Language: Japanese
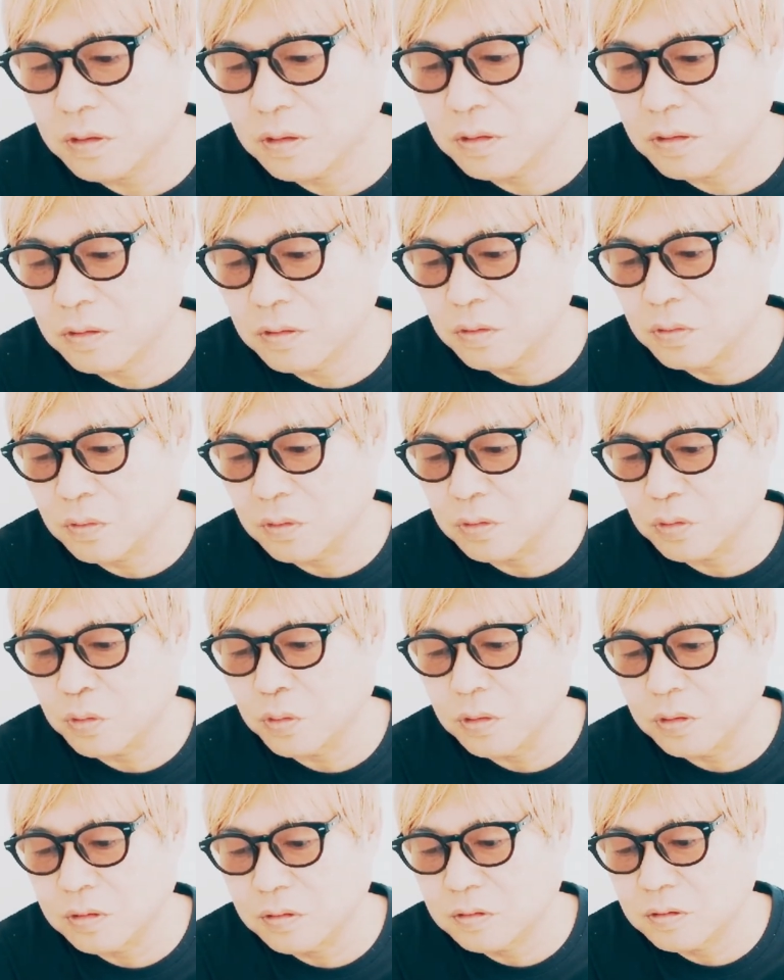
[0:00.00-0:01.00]
われてるのが
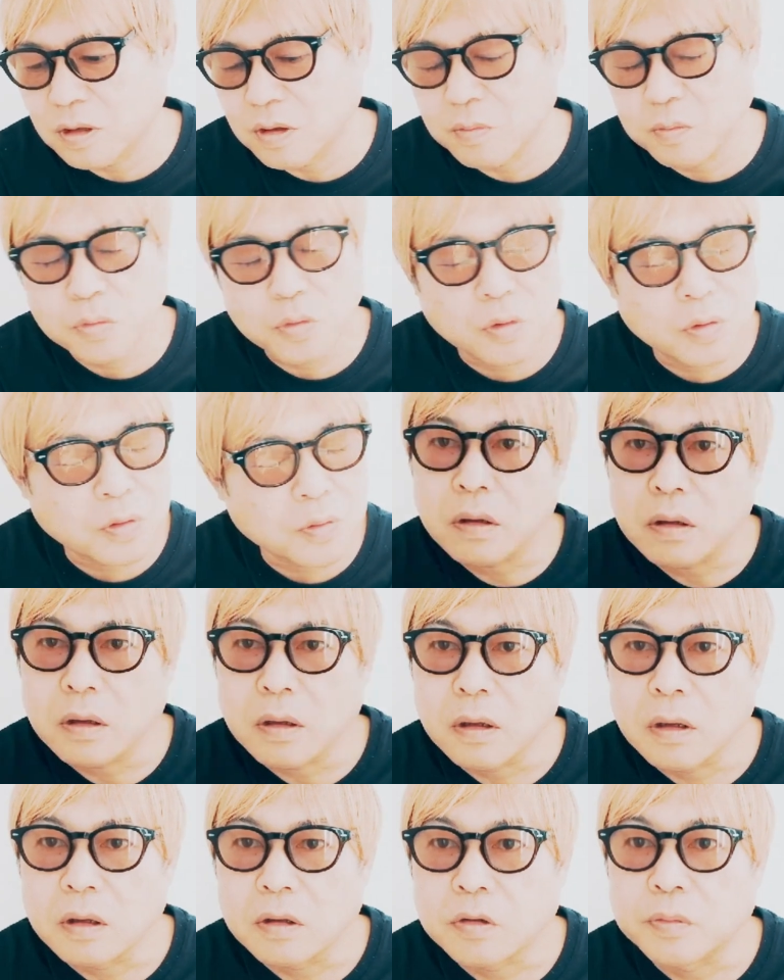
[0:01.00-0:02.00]
ドイツ戦も、
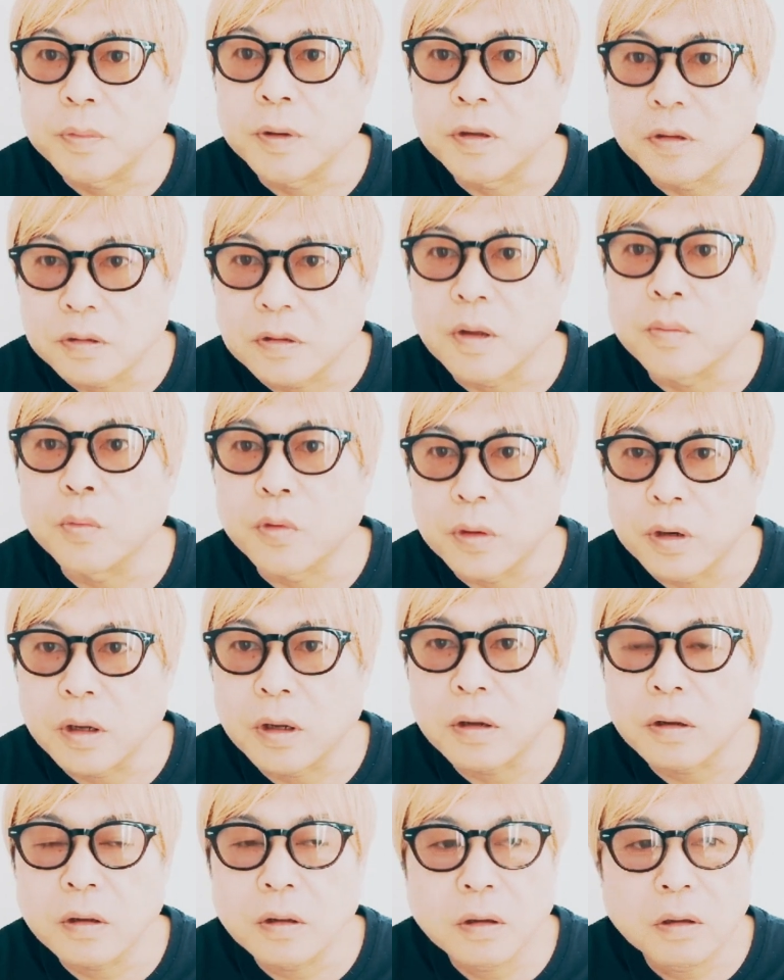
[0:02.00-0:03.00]
スペイン戦も
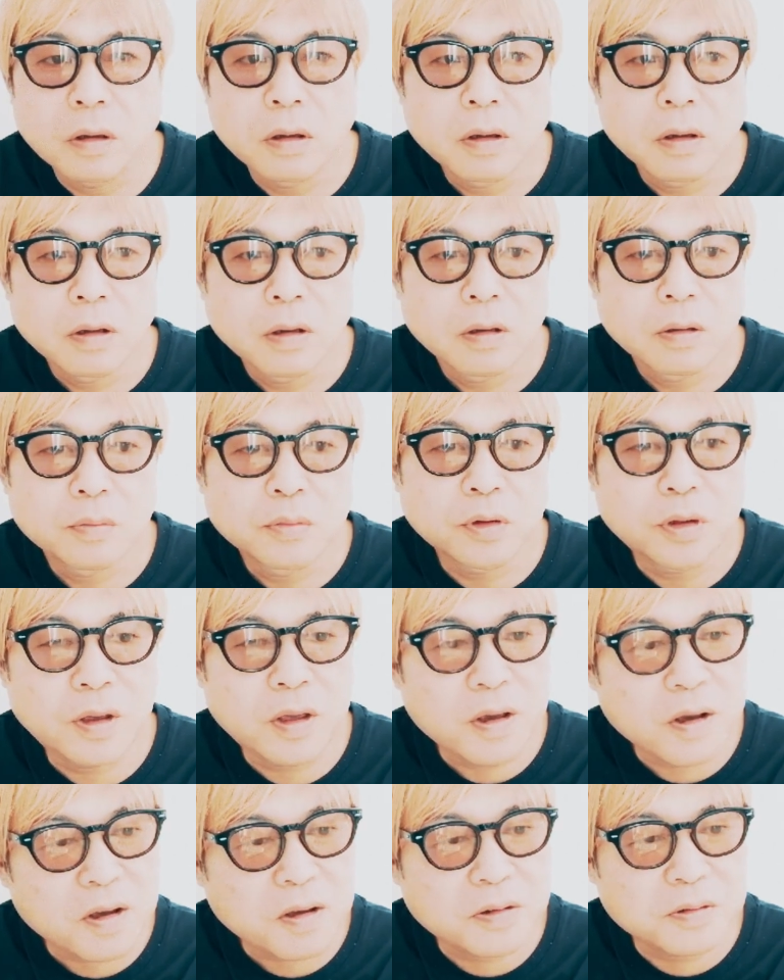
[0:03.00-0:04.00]
ね、
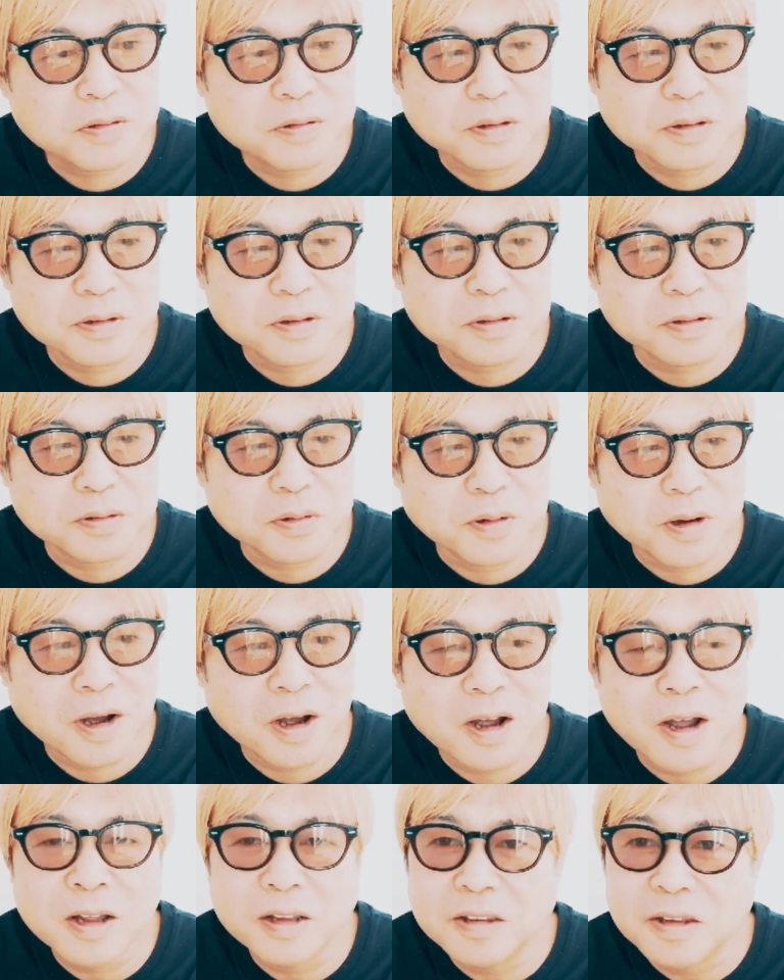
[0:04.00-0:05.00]
VAR の
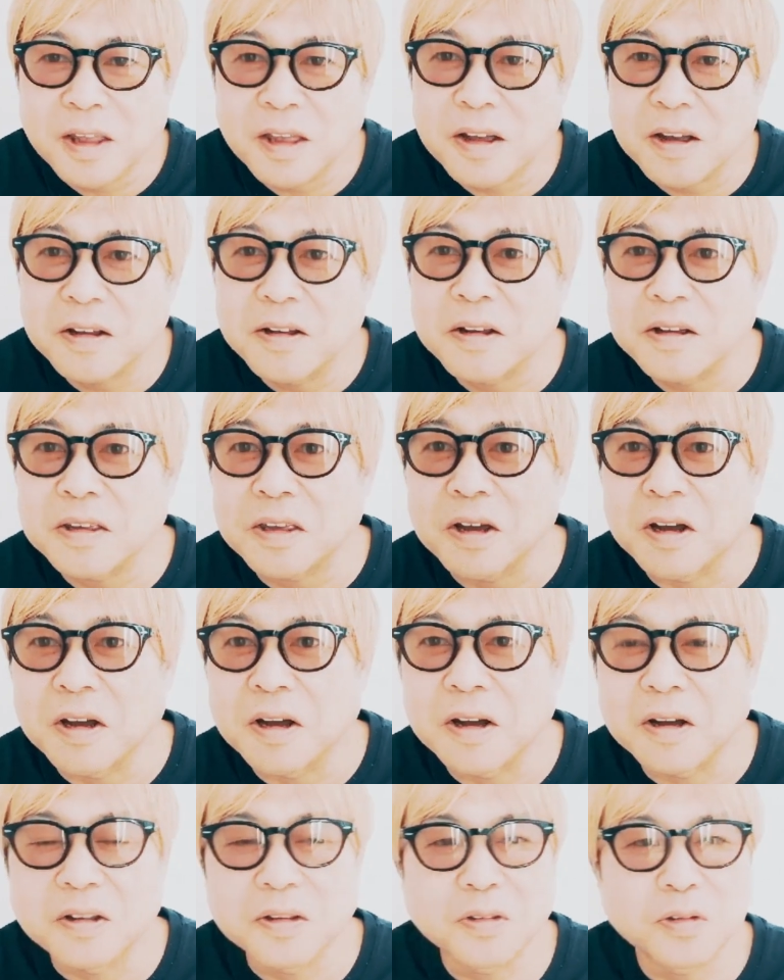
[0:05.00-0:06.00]
判定がな
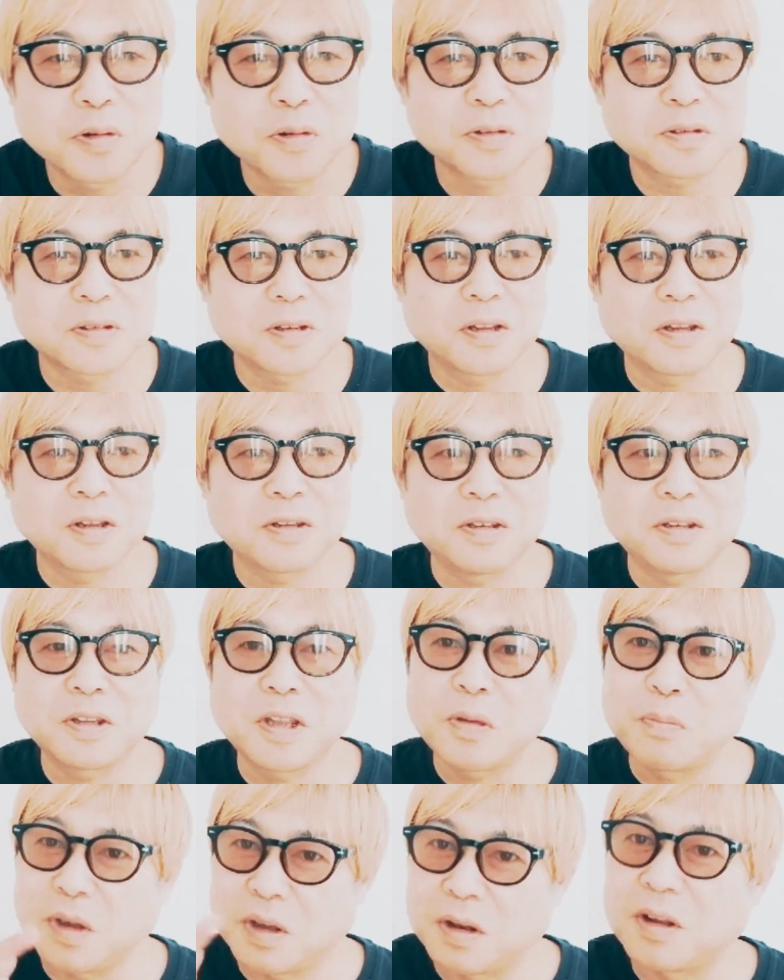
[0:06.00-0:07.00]
きゃ、ドイツ戦で2
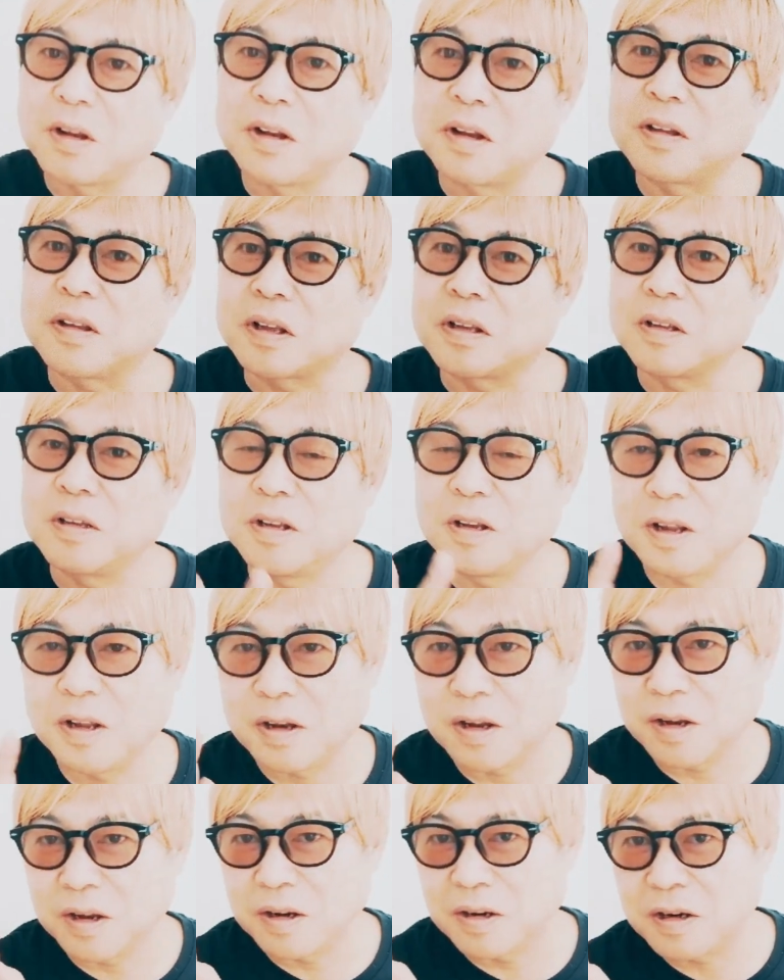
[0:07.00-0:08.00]
点目入れ
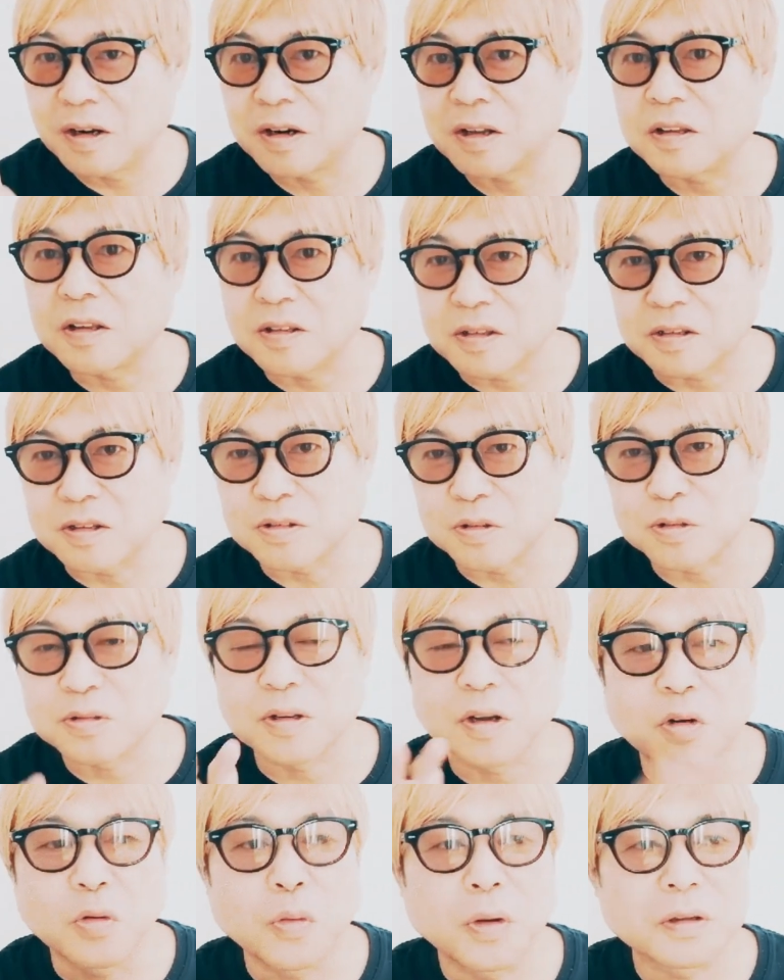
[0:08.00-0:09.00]
入れられたし、そし
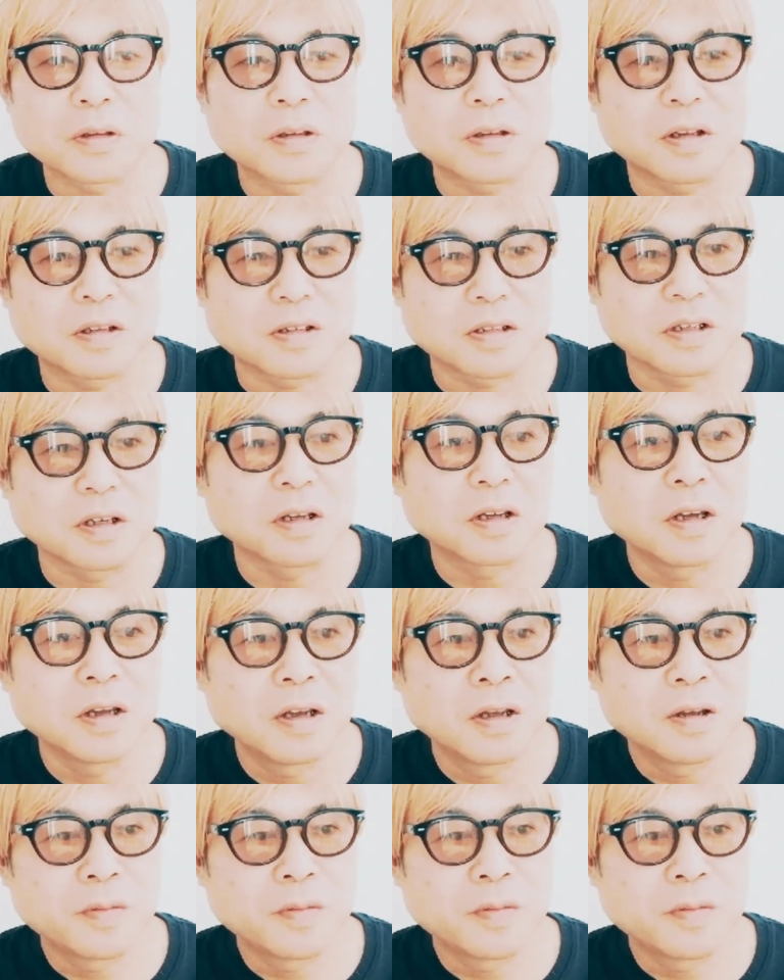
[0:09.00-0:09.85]
たら終わってたし、